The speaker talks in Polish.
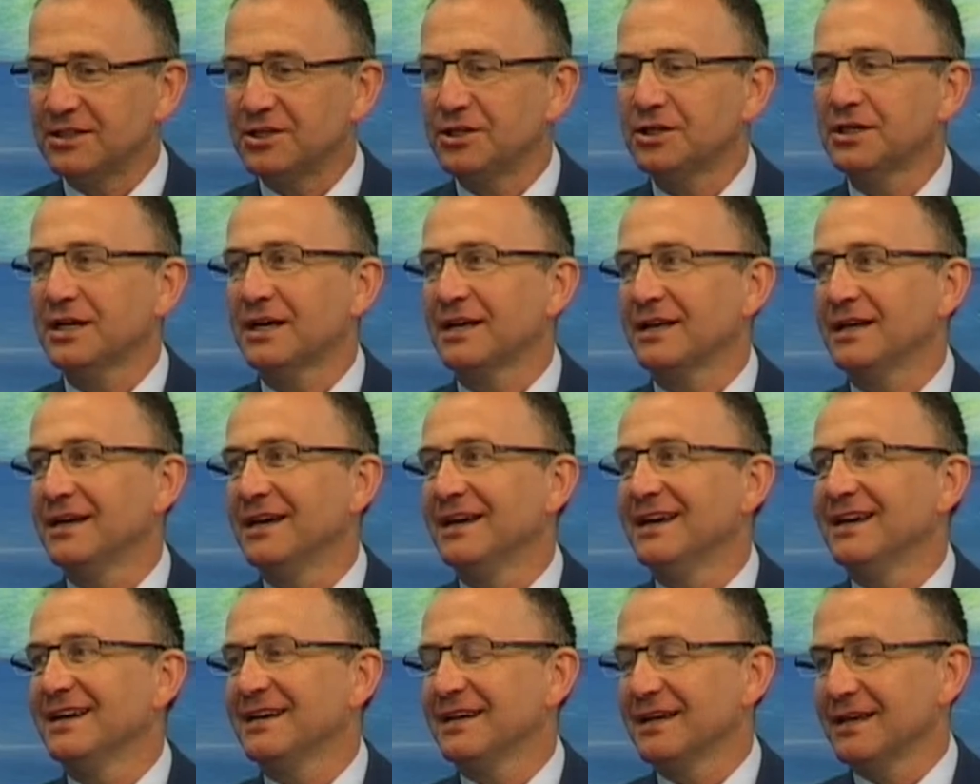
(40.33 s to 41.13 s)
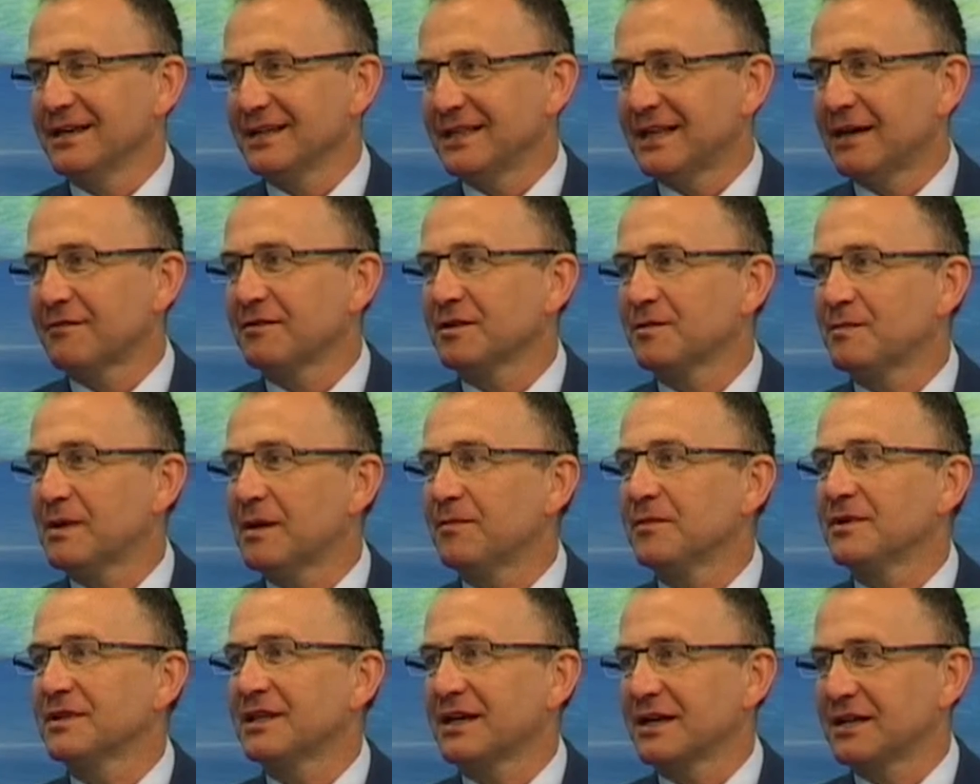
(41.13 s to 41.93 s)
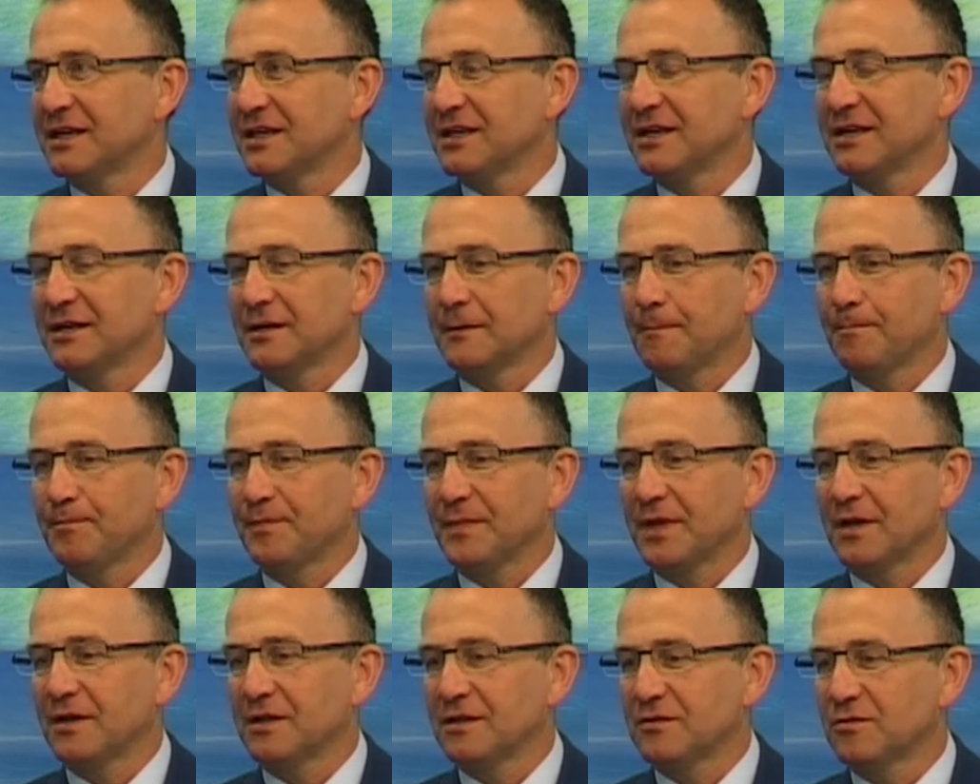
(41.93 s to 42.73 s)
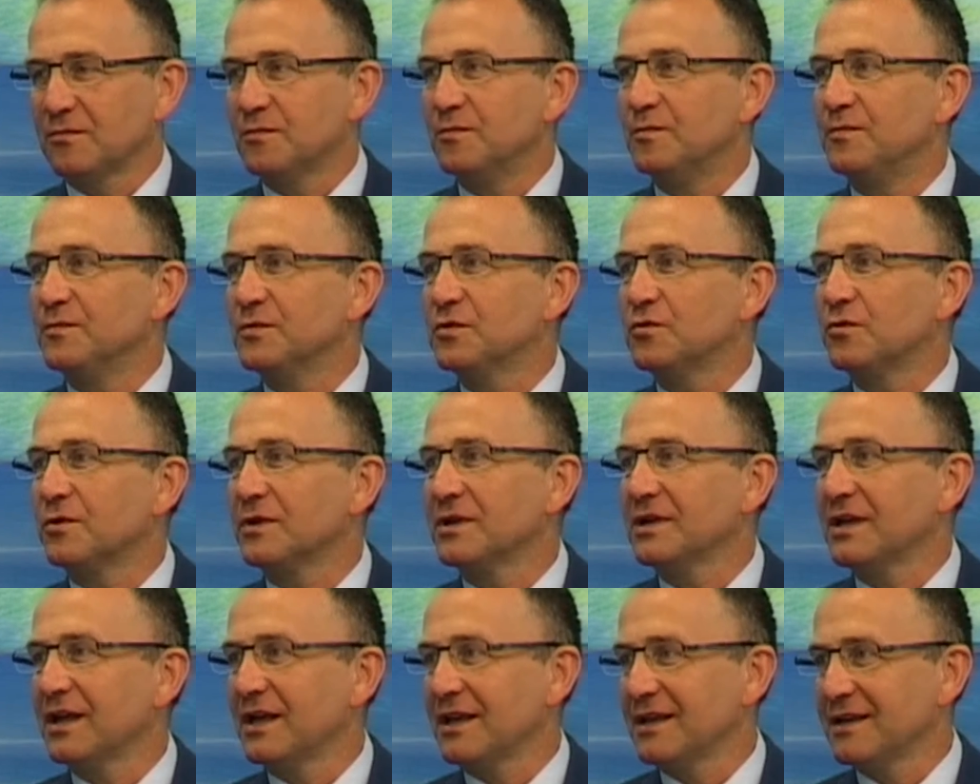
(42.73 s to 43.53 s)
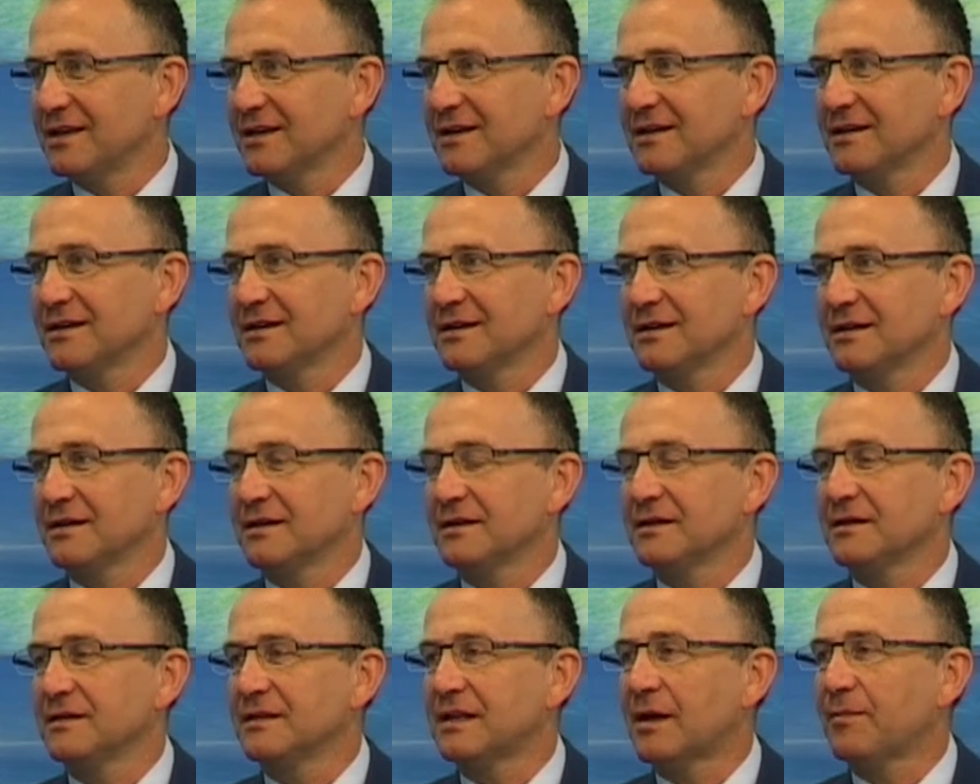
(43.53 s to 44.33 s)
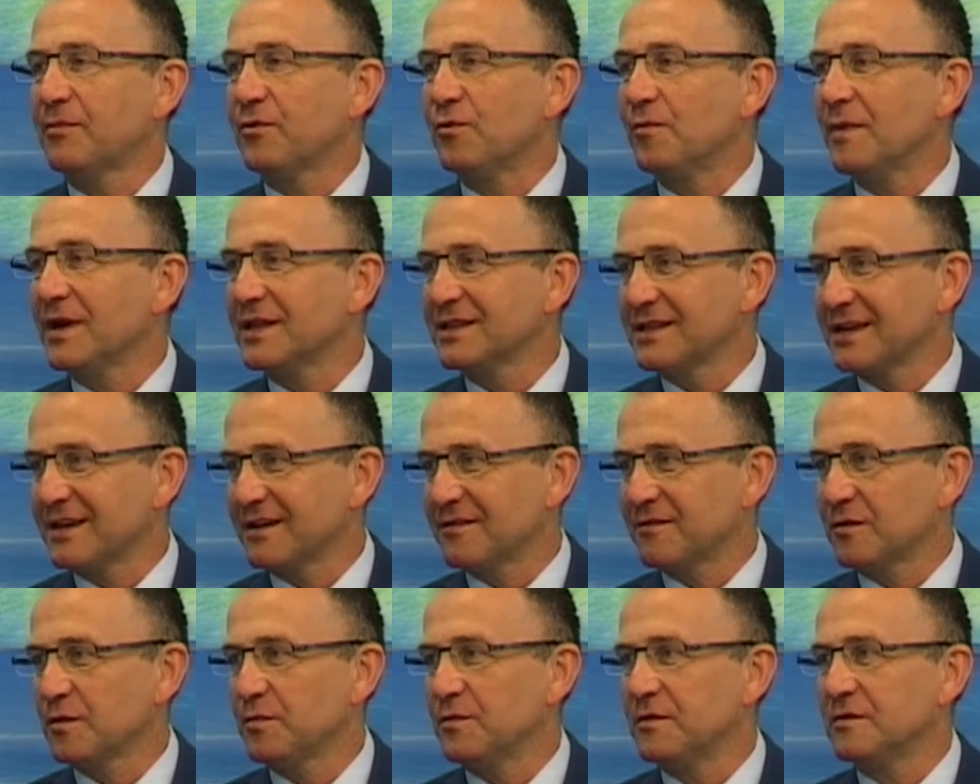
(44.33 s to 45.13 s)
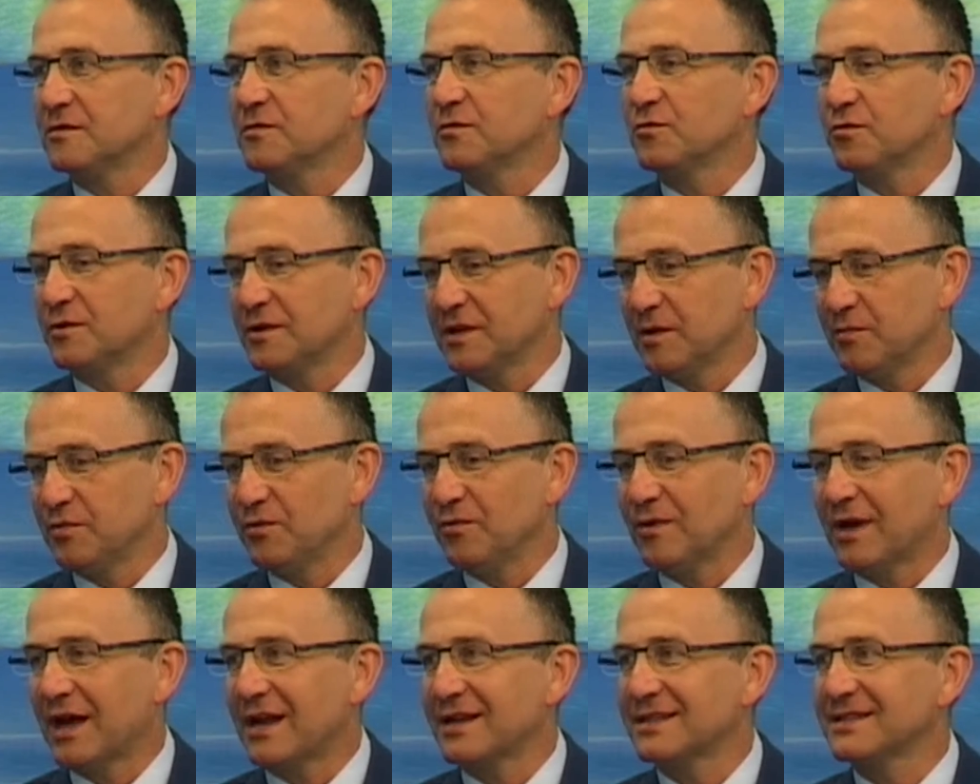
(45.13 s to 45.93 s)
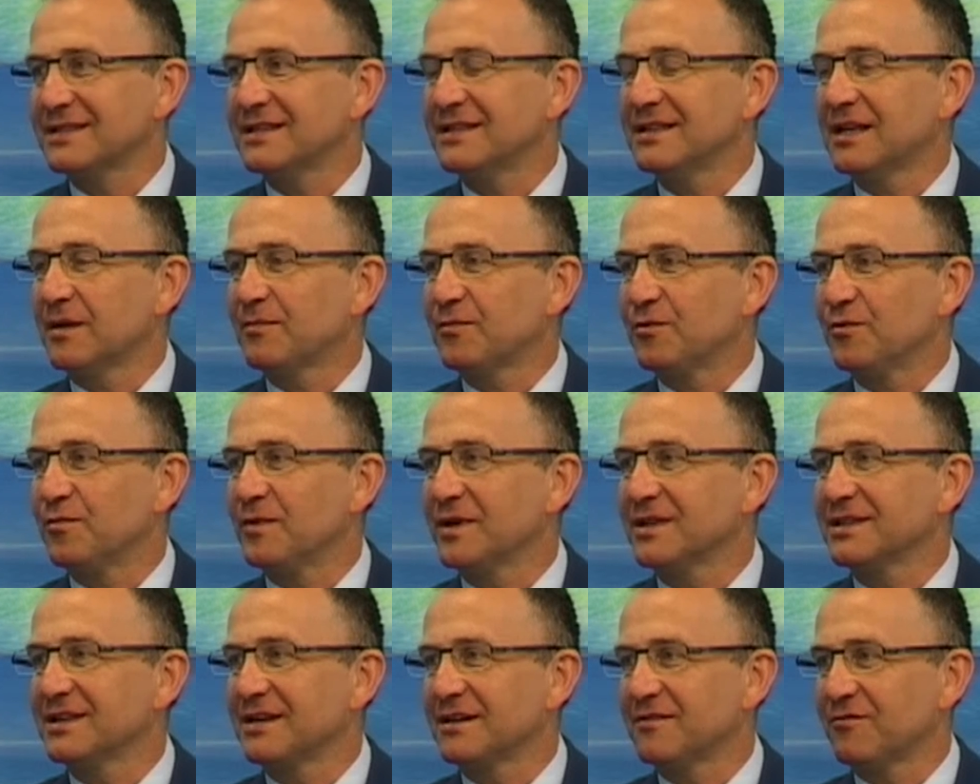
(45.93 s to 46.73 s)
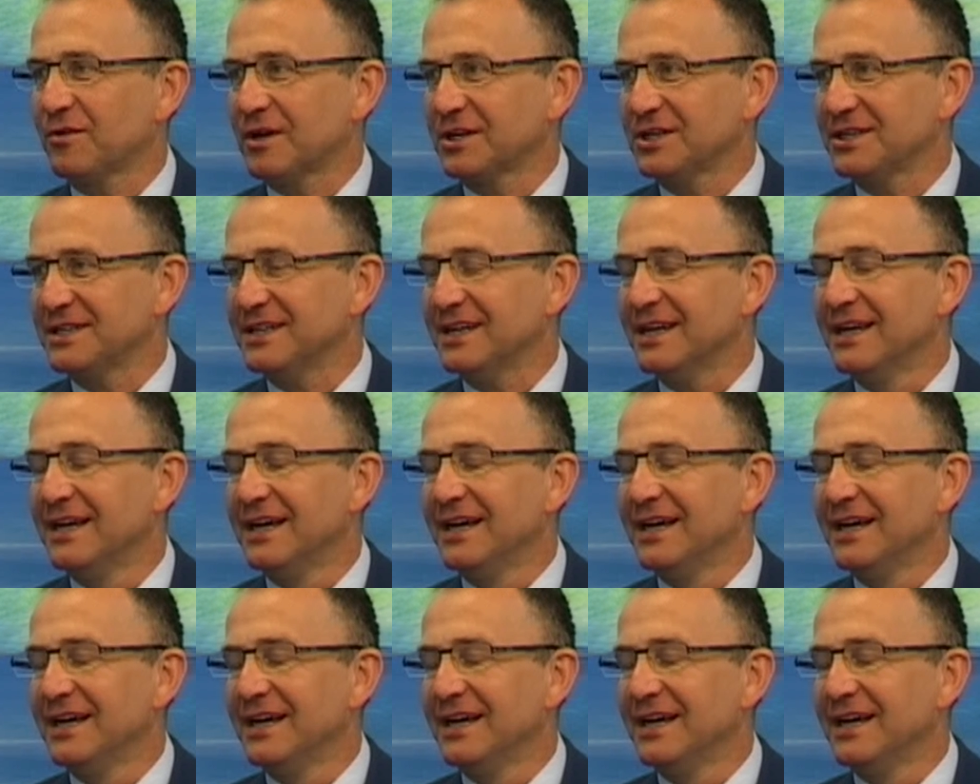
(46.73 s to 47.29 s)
Dzisiaj e, nawet mamy taki turniej na półmetek, turniej piłkarski na półmetek właśnie